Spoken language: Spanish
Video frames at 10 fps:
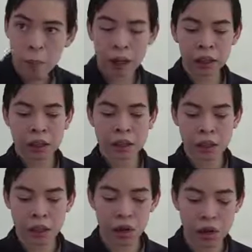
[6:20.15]
para que
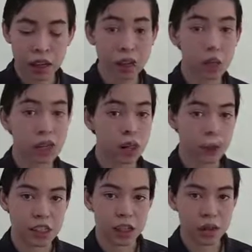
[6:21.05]
así nos quede nuestra
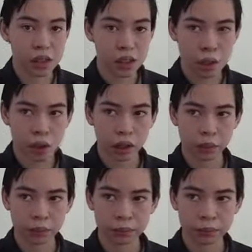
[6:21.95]
base de nuestra urna.